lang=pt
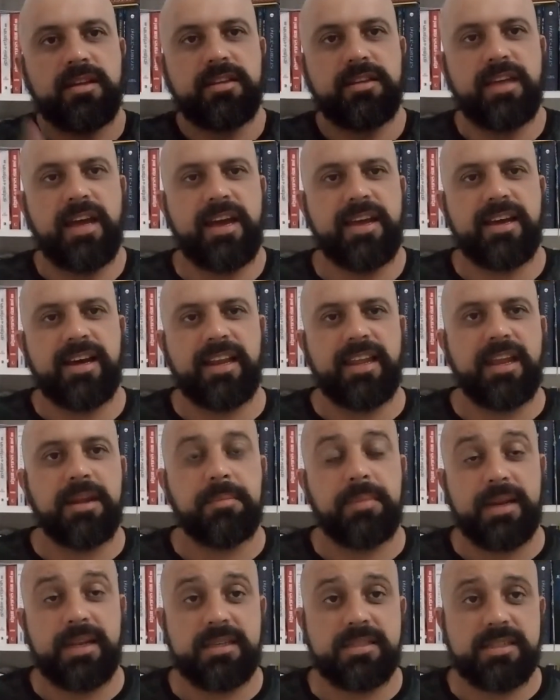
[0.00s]
E aí
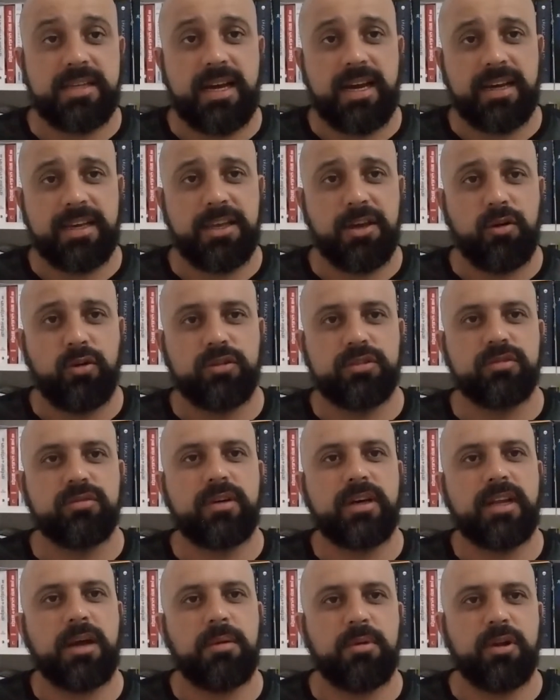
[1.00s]
galera, beleza? Aqui é o Rodrigo
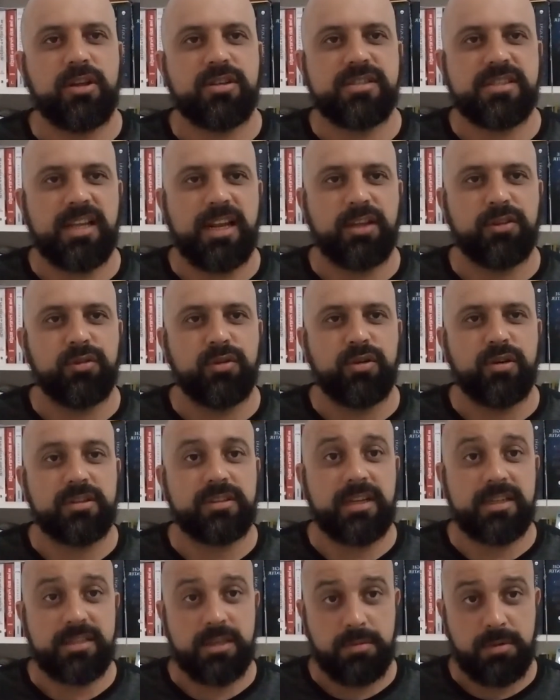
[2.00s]
do canal Manual Instalador,
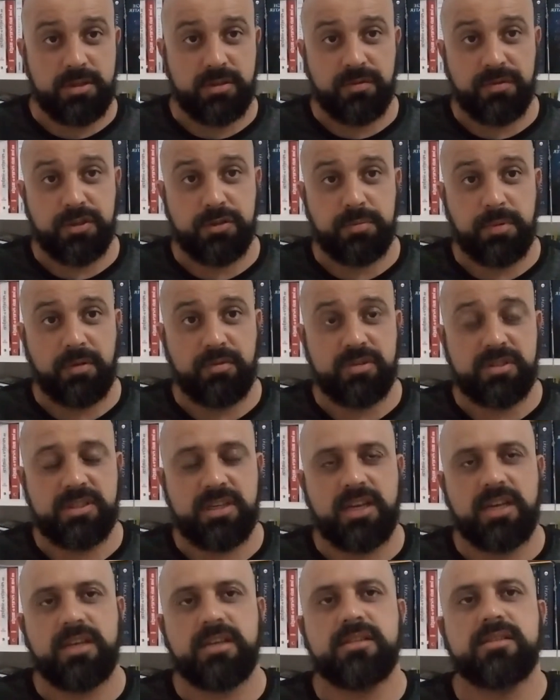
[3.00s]
trazendo mais um vídeo para
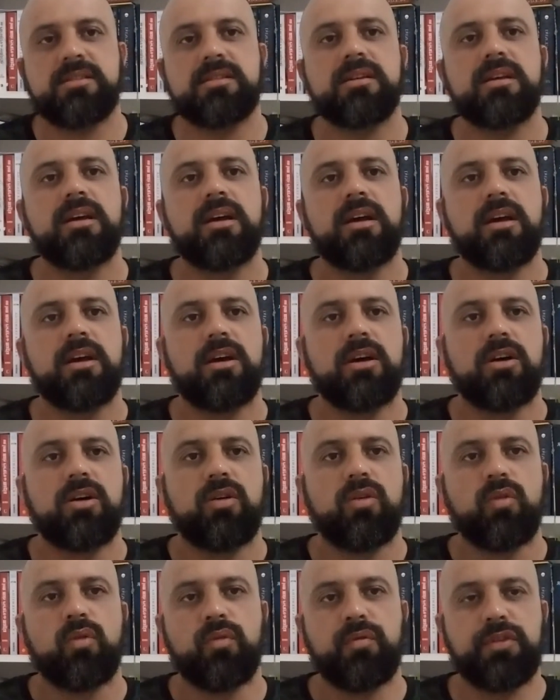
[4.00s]
vocês.
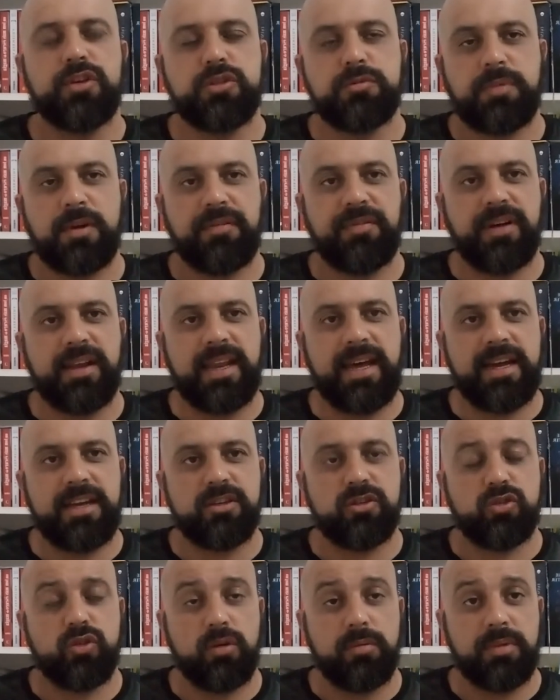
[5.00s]
Um vídeo para falar
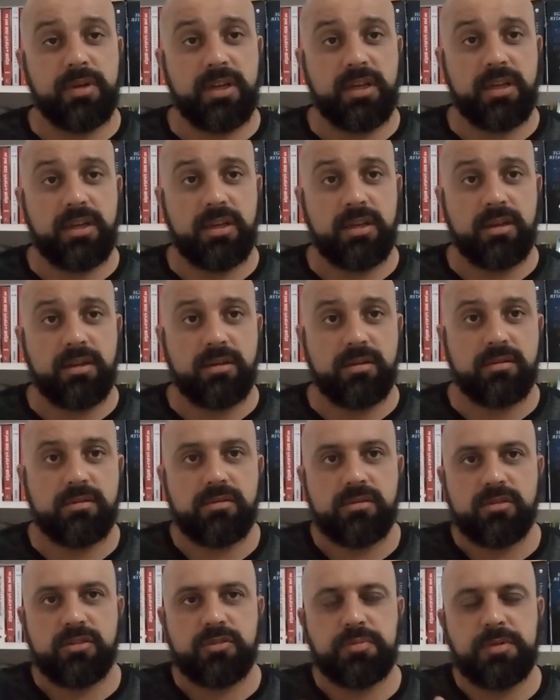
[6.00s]
aí sobre
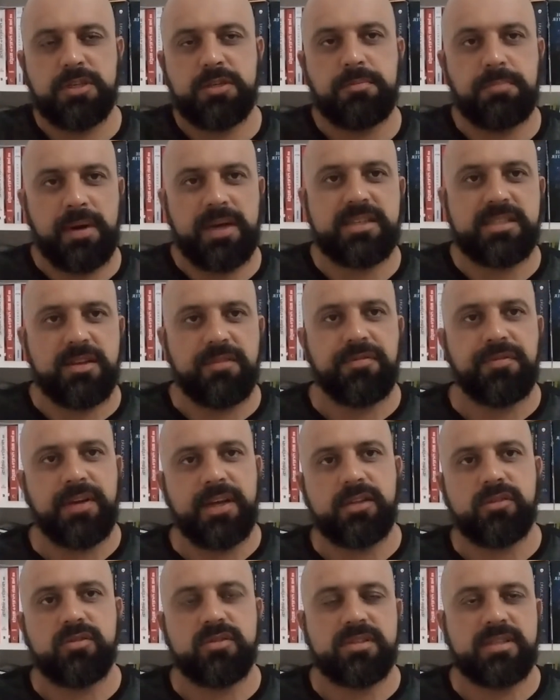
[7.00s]
os principais
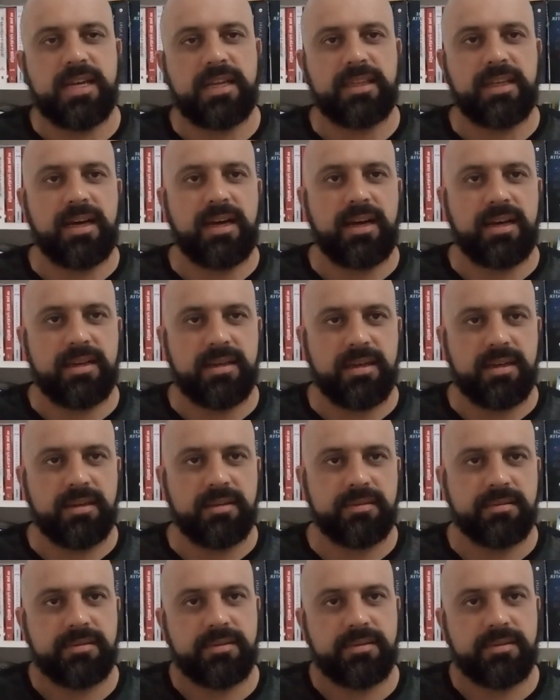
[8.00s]
defeitos né, da